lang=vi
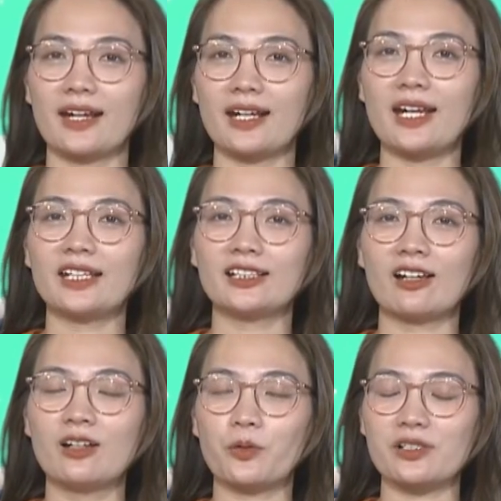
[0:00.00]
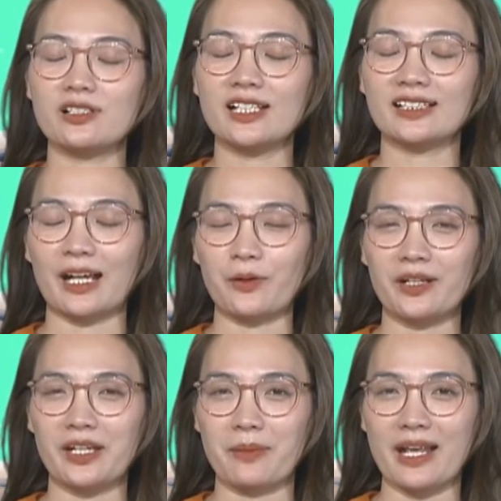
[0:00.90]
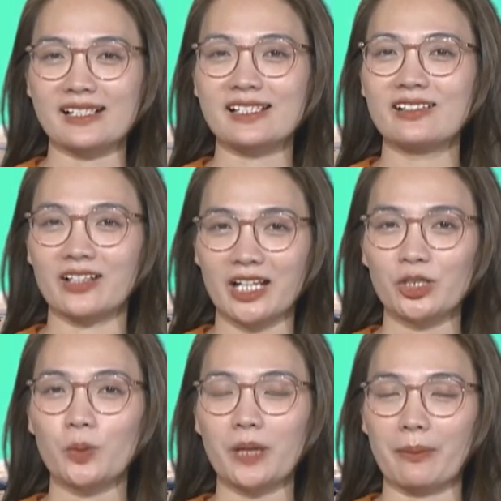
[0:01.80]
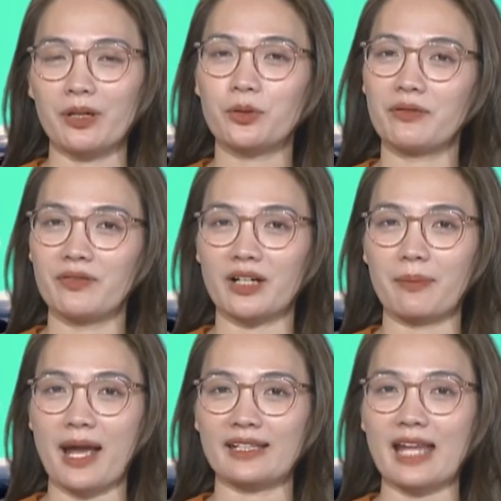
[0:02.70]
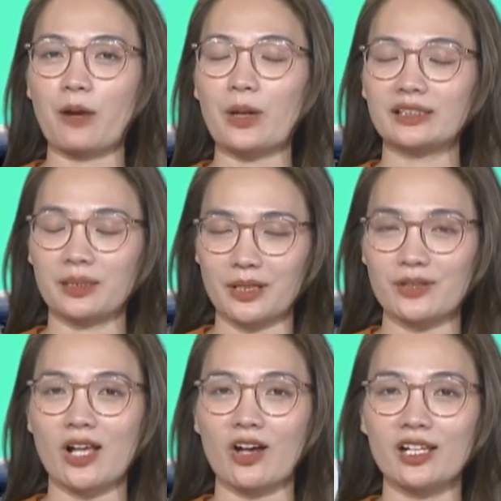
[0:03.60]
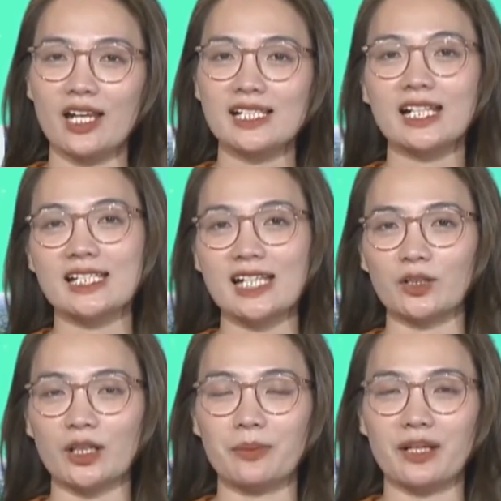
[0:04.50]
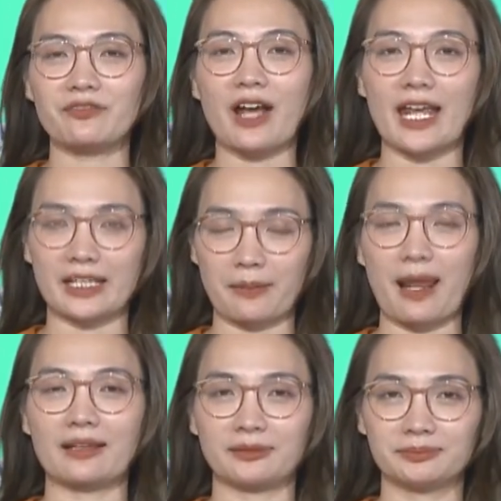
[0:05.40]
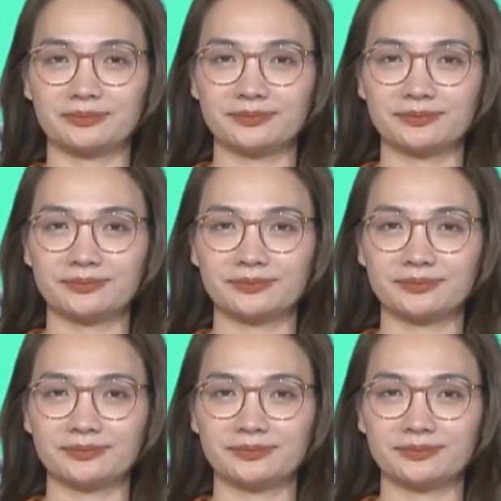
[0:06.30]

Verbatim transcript: Đến đây thì thời lượng của chương trình Thái Nguyên điểm hẹn xin được kết thúc. Cảm ơn quý vị và các bạn đã quan tâm theo dõi. Xin kính chào tạm biệt và hẹn gặp lại.